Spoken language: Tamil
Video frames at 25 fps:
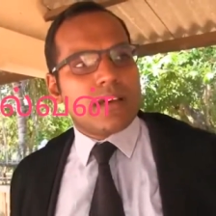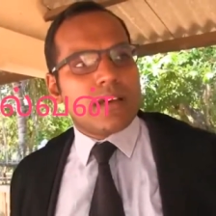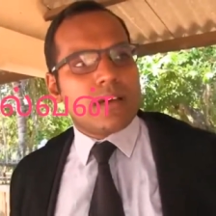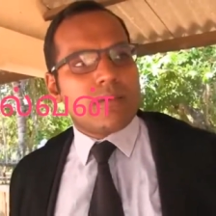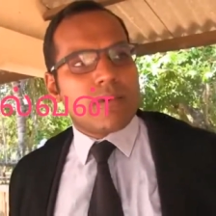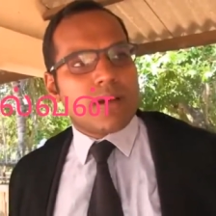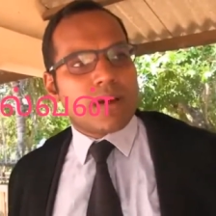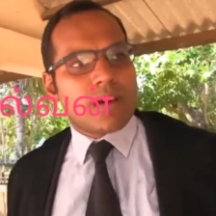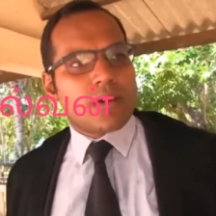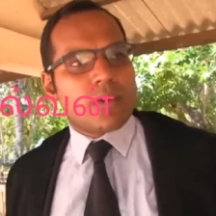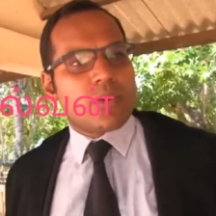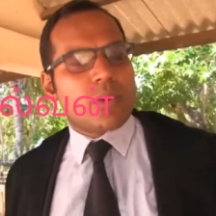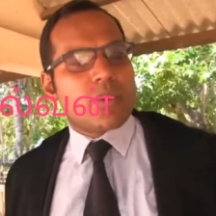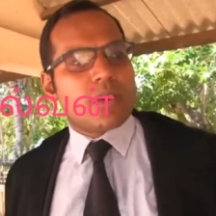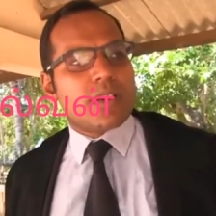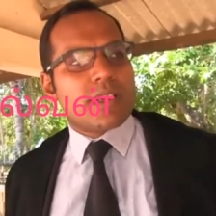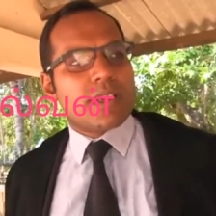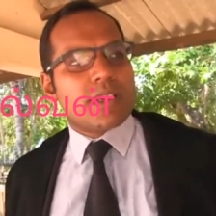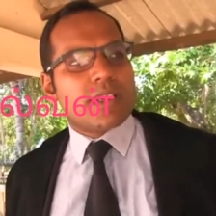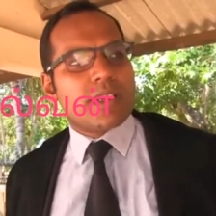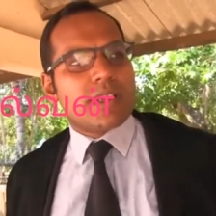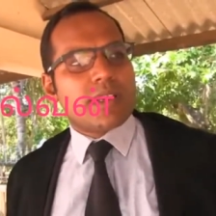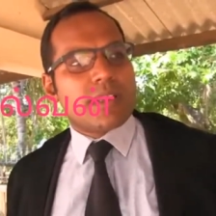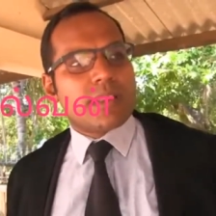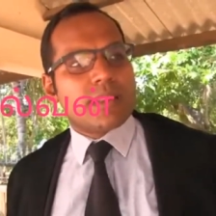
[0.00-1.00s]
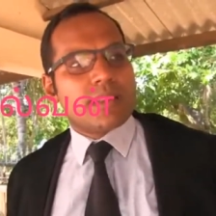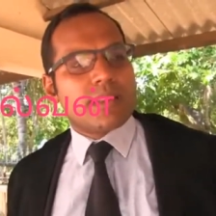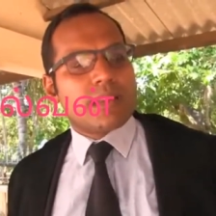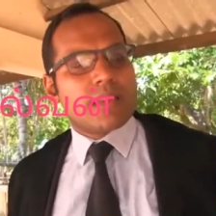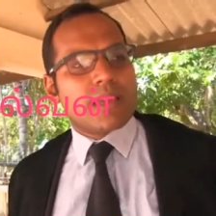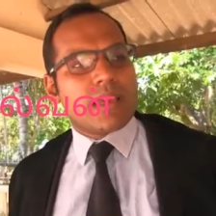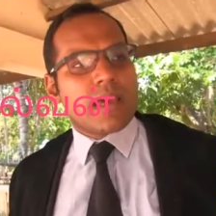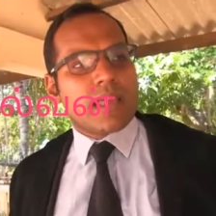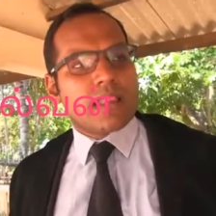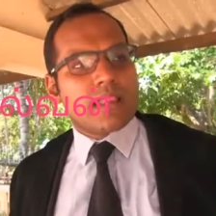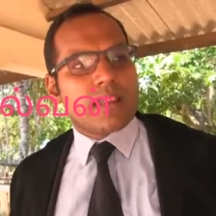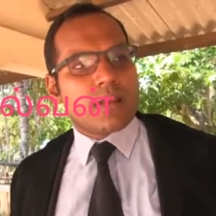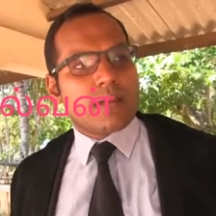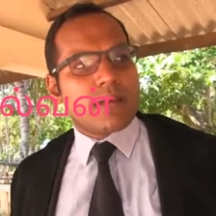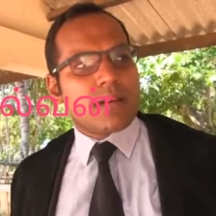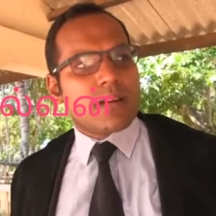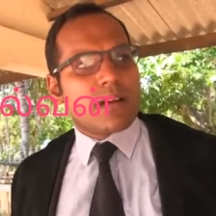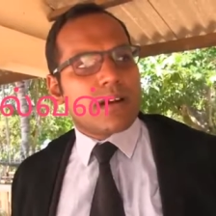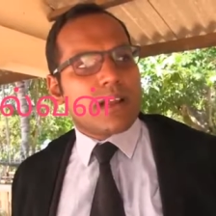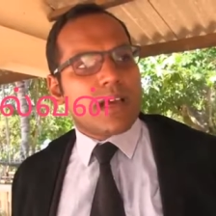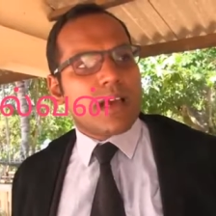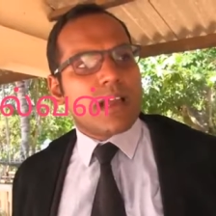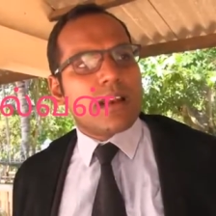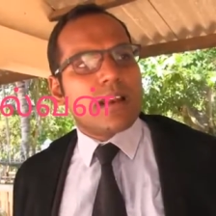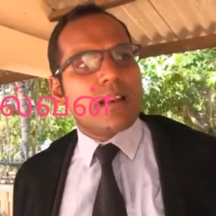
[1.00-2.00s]
வட்டுக்கோட்டையில் இனந்தெரியாத
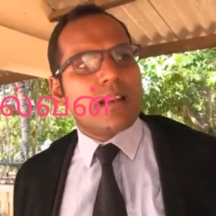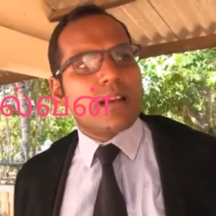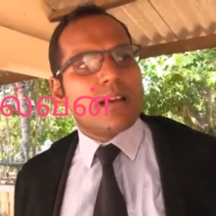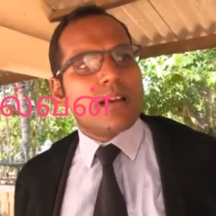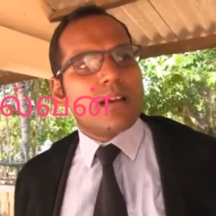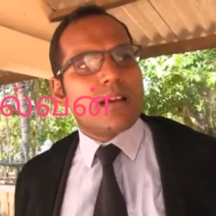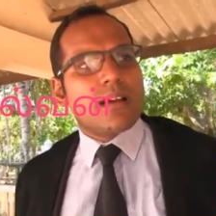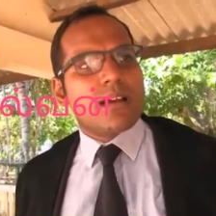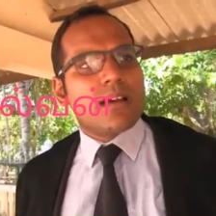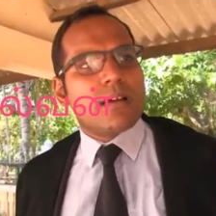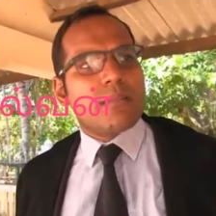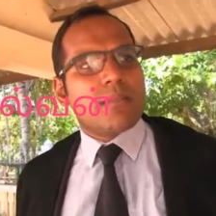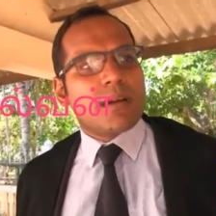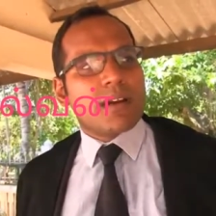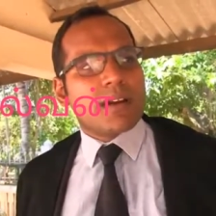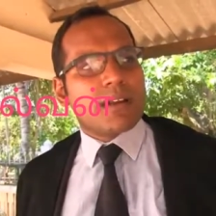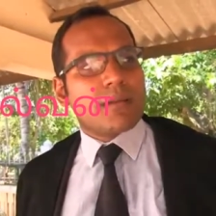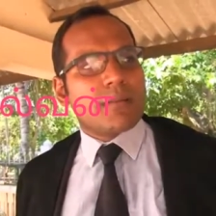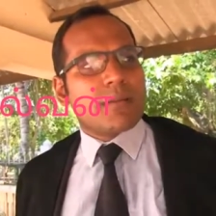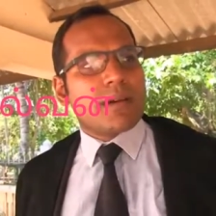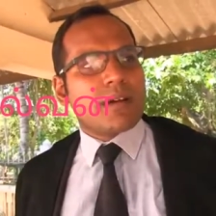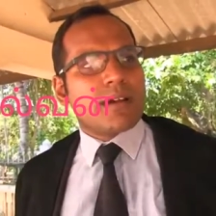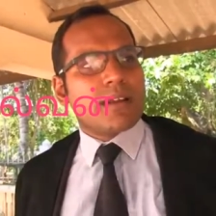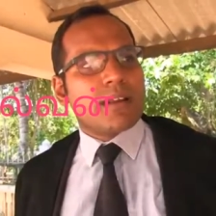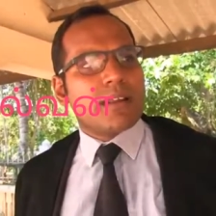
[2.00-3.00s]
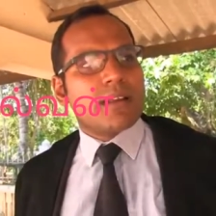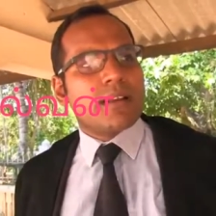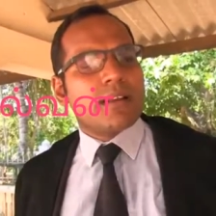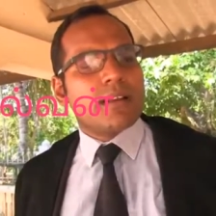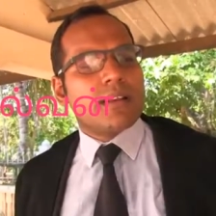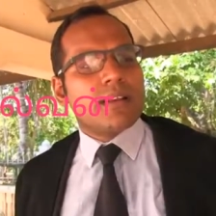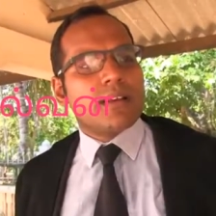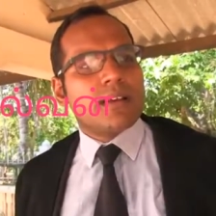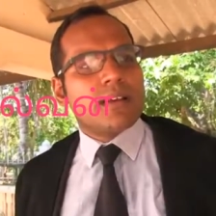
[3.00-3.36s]
நபர்களால் பட்டப்பகலில்